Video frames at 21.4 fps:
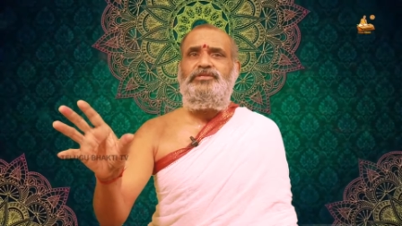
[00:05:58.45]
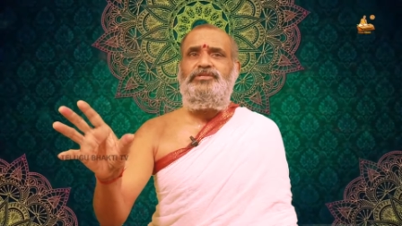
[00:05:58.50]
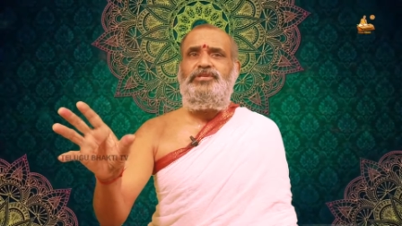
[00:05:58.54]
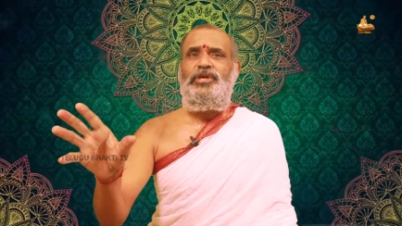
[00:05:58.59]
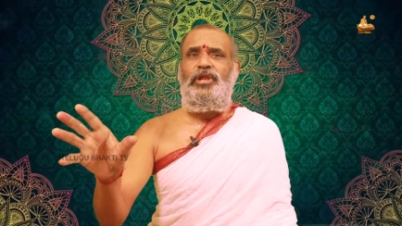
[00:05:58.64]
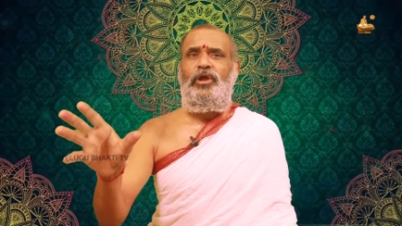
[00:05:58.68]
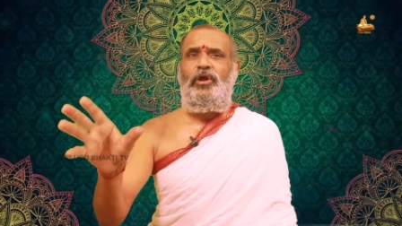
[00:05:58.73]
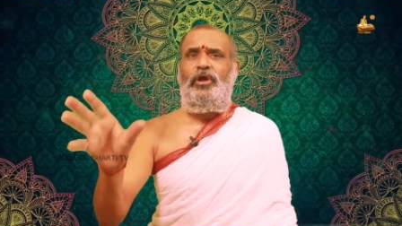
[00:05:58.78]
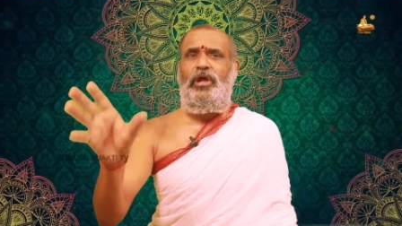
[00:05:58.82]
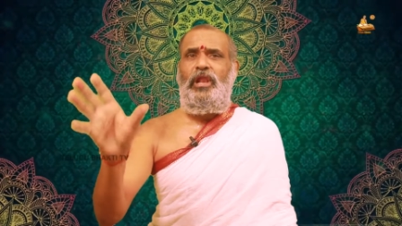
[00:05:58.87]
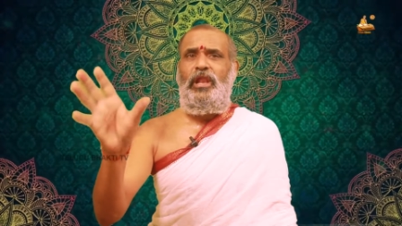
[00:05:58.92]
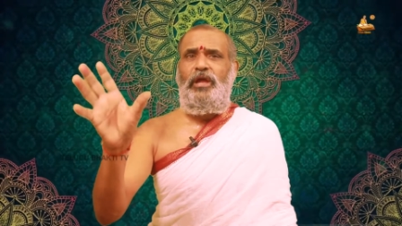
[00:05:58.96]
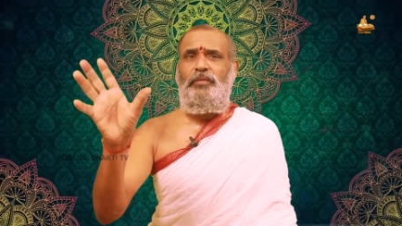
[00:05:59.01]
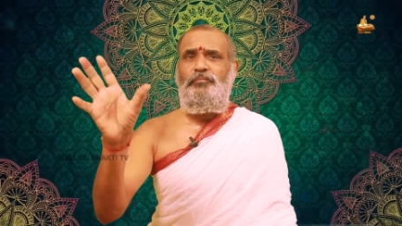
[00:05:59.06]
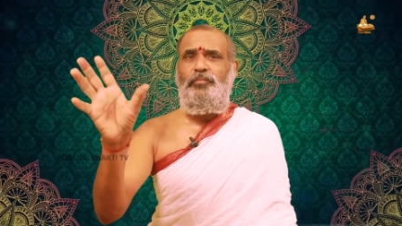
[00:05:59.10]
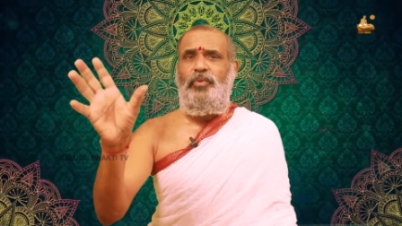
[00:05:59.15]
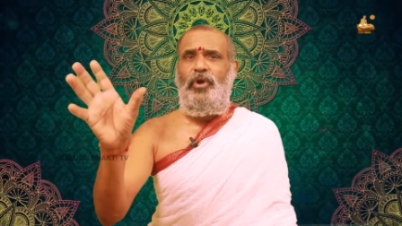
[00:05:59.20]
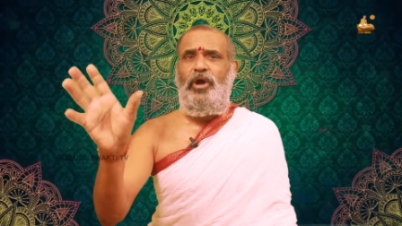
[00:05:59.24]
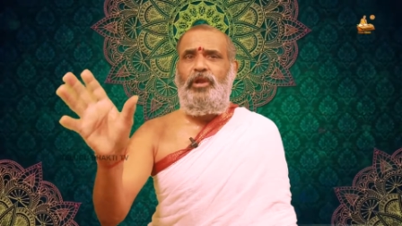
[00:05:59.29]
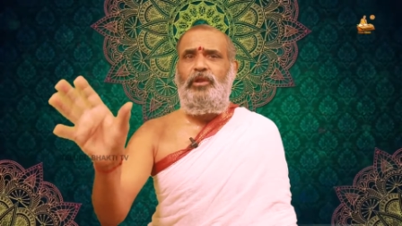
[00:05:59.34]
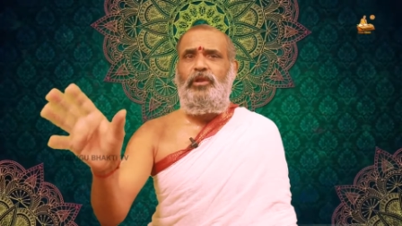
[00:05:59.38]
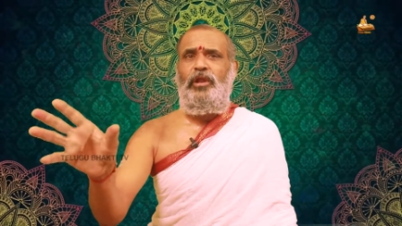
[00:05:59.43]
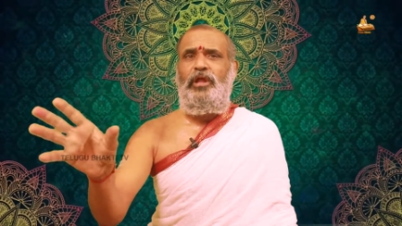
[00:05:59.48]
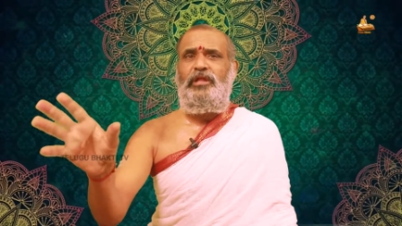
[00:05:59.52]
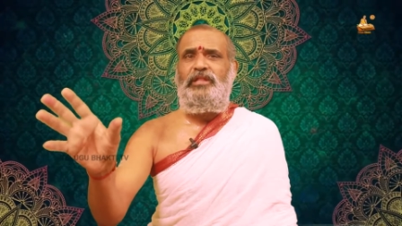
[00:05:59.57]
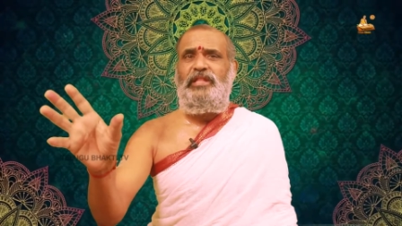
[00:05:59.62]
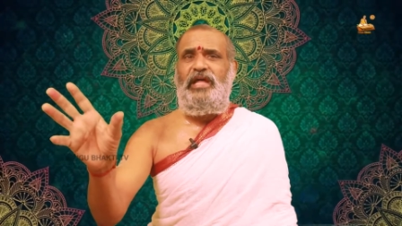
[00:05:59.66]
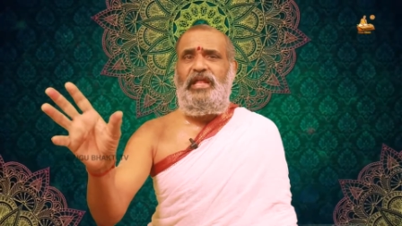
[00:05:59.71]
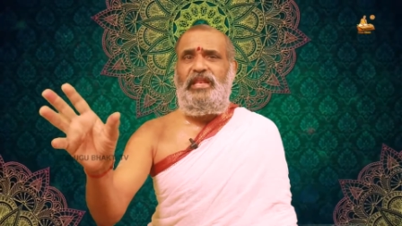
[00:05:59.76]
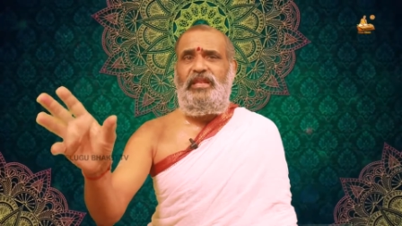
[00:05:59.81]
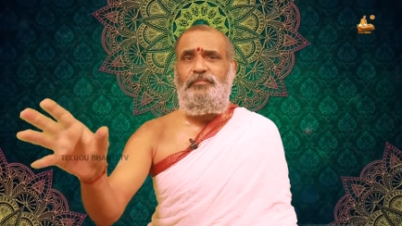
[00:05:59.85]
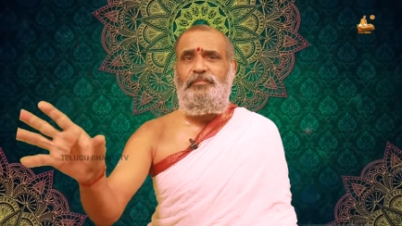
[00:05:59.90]
చిలుకల బోన్లో
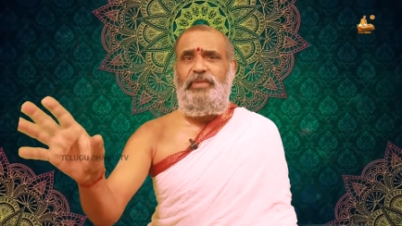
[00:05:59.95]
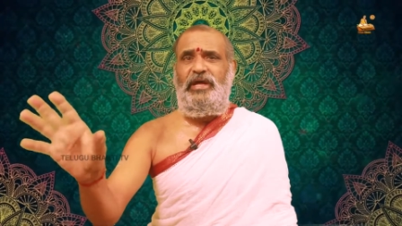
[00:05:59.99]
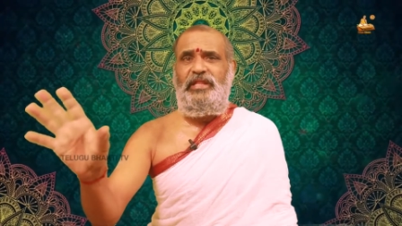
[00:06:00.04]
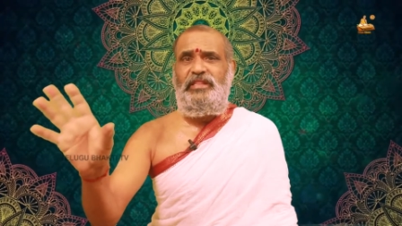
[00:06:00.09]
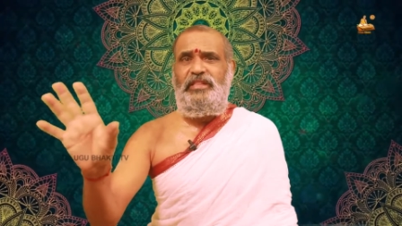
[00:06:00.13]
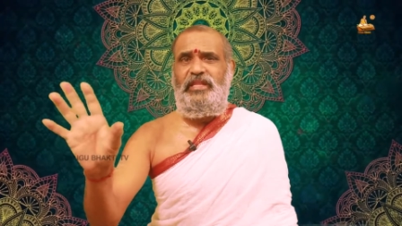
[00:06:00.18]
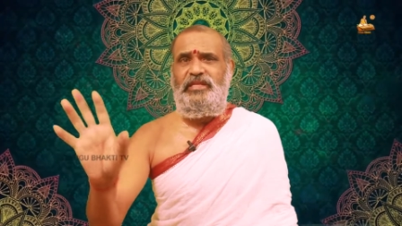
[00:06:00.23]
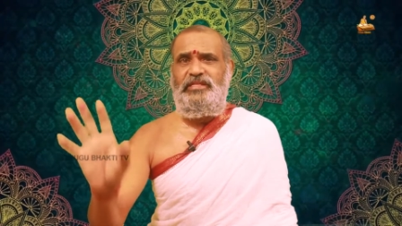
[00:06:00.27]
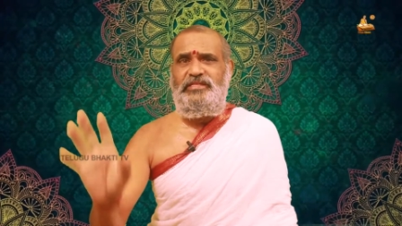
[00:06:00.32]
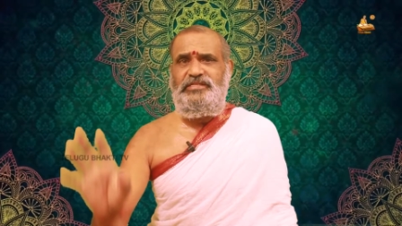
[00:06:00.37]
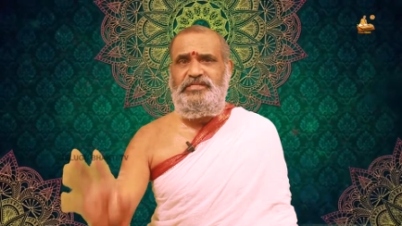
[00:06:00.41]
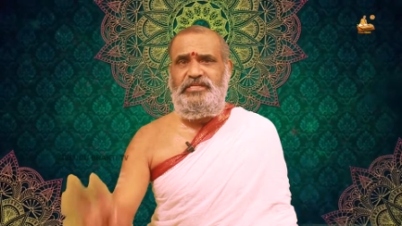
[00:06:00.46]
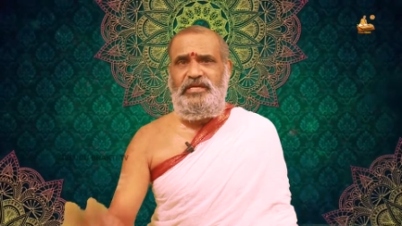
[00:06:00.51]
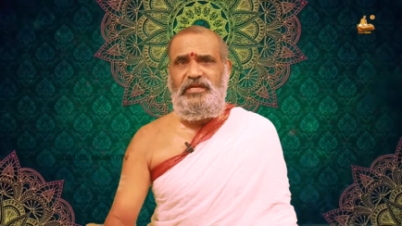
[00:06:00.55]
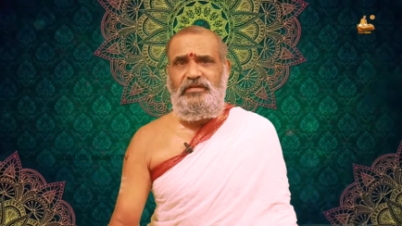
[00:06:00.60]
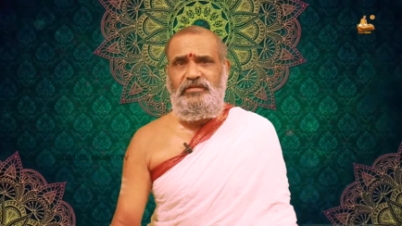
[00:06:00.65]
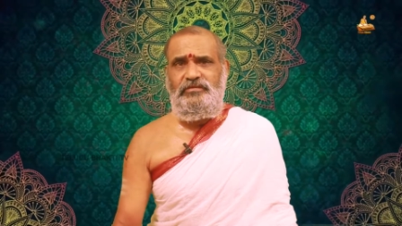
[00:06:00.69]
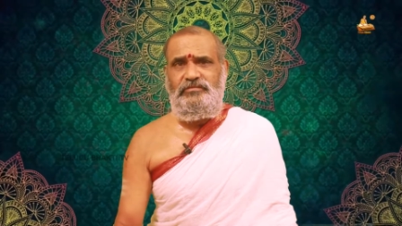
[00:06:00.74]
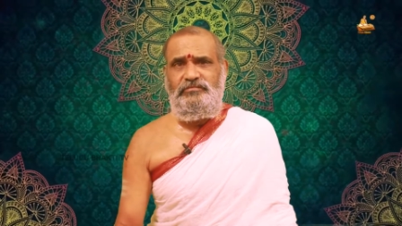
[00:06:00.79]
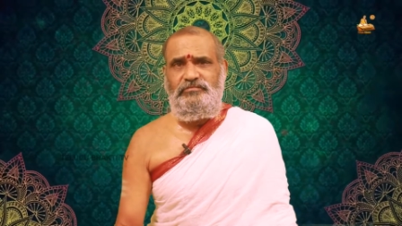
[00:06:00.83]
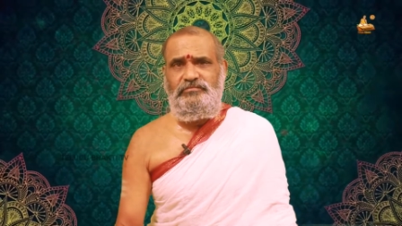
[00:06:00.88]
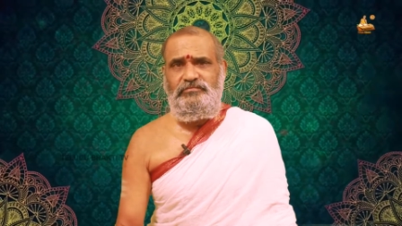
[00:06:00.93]
దాన్ని బంధించాడు